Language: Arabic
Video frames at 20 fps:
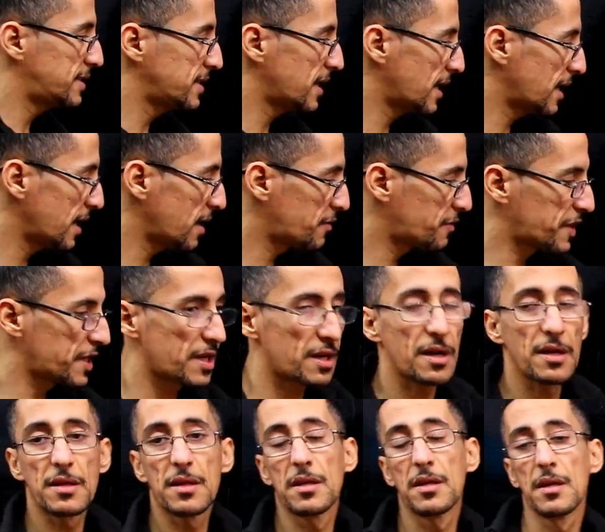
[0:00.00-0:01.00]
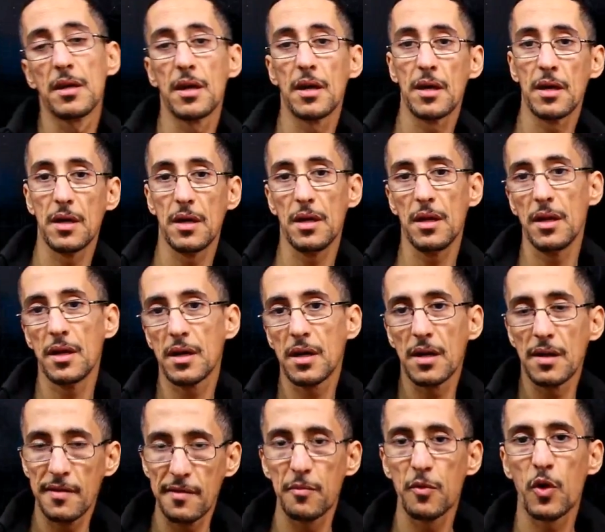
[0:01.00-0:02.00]
ديال الافتراض اللي
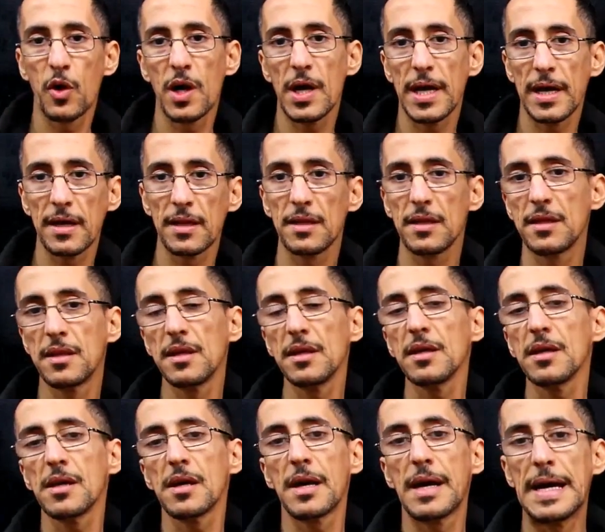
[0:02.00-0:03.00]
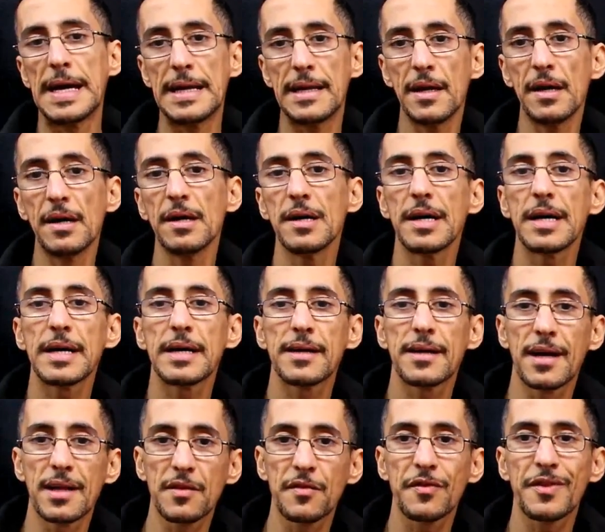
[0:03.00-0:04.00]
كنسميوها ايريديتي هنا
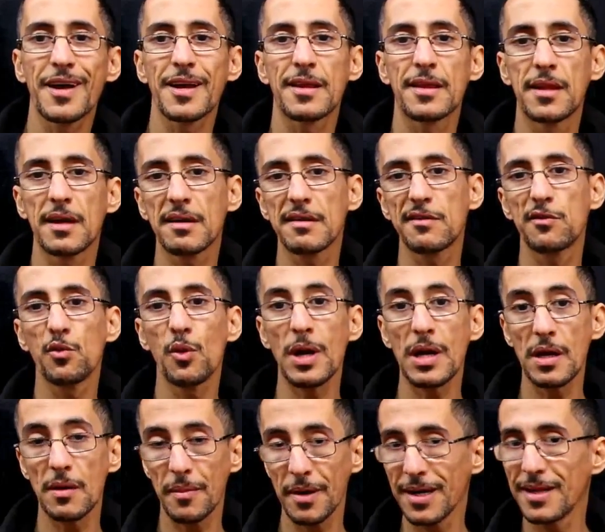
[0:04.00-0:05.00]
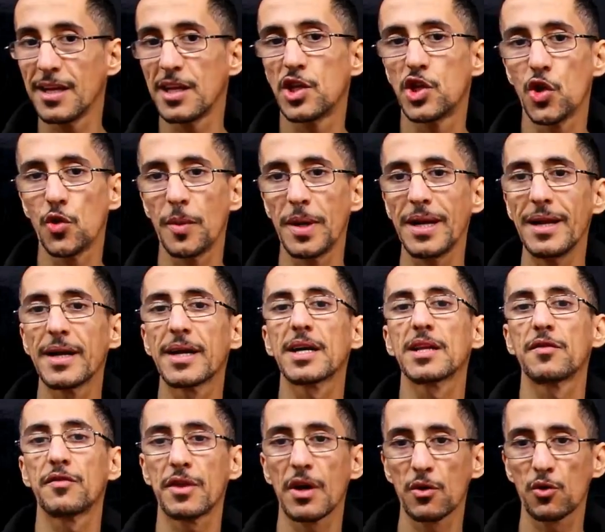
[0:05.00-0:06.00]
كتفترض داك السؤال اللي بغيتي تجاوب عليه
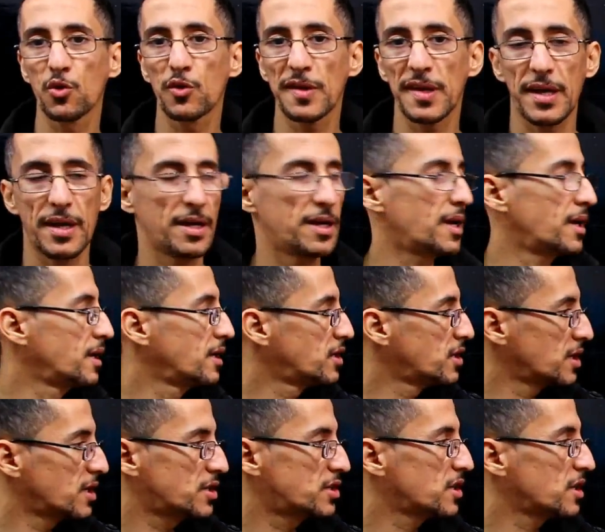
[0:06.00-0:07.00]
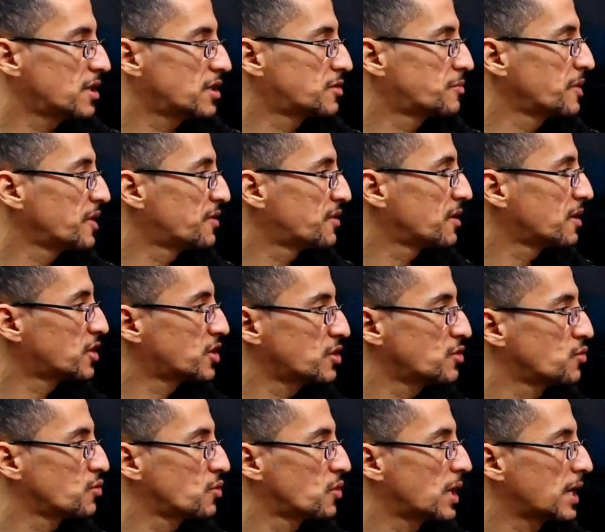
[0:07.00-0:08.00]
كتفترضه صحيح يعني شمن
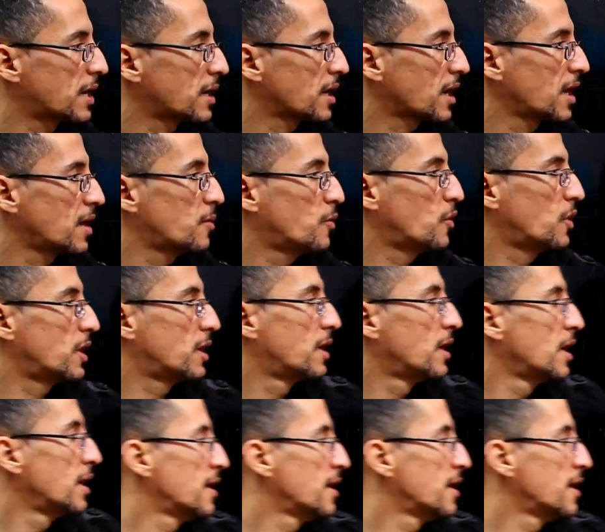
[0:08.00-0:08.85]
شنو اللي كنقلبوا عليه